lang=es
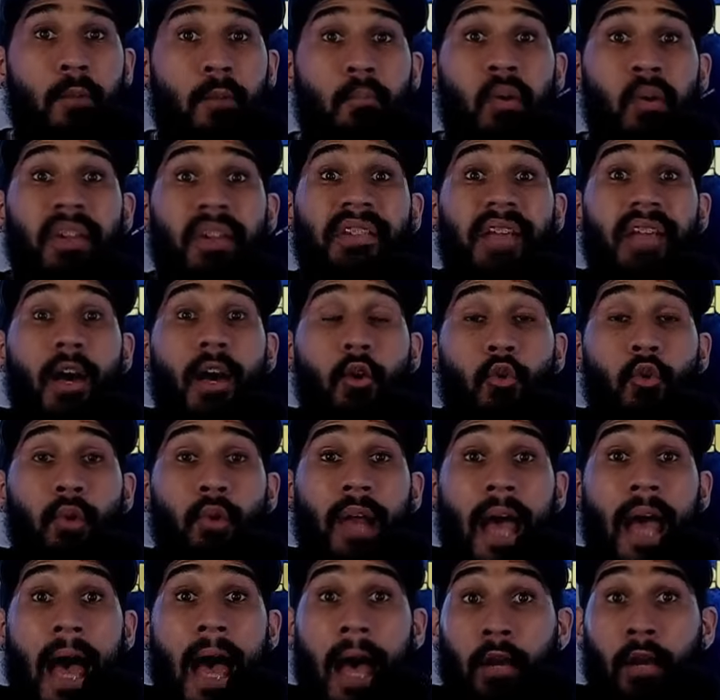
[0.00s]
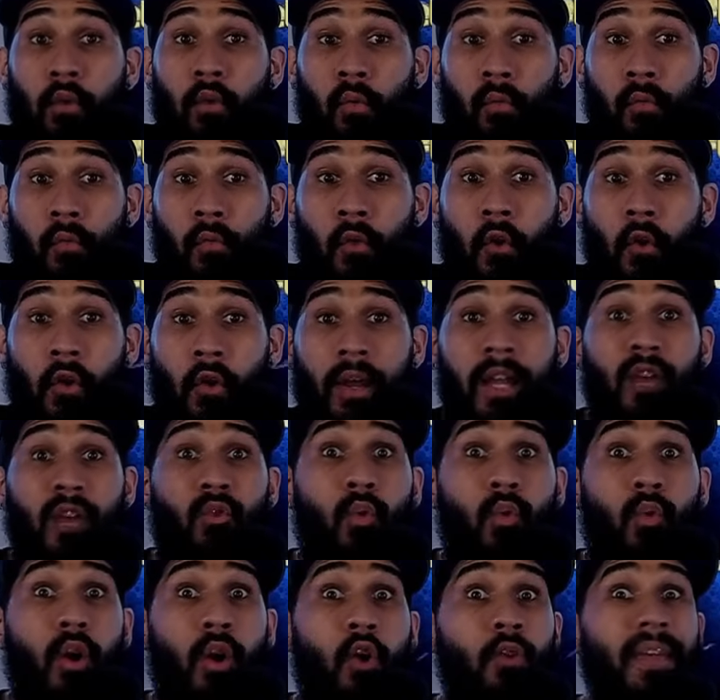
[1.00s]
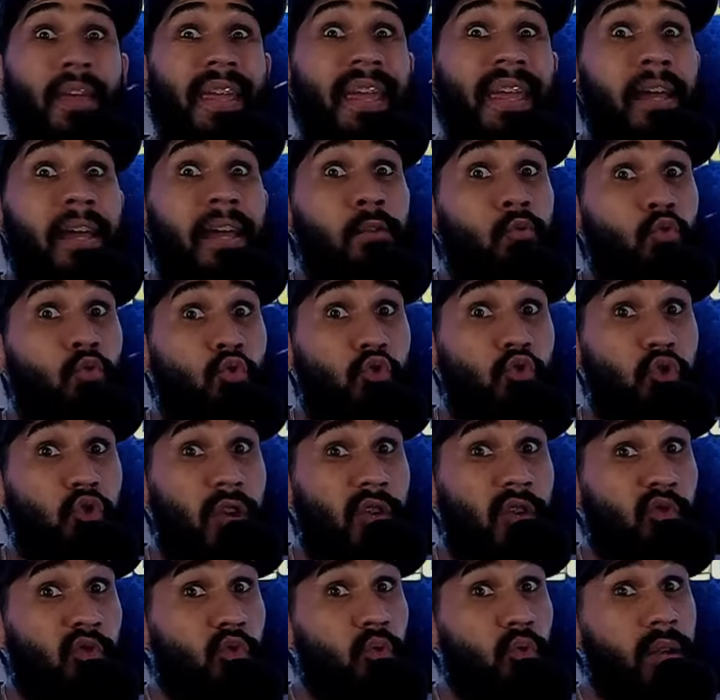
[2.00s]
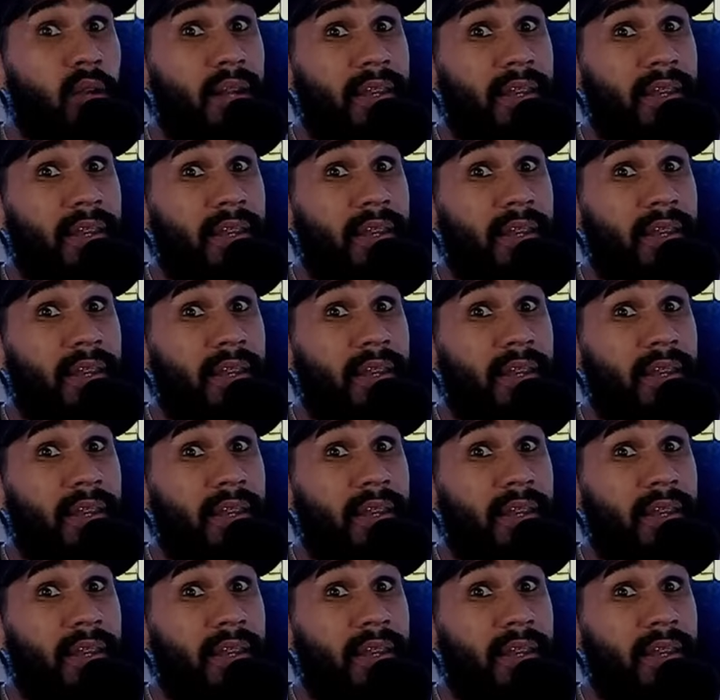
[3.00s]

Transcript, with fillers: pues ahora lo que luego de que anuncia su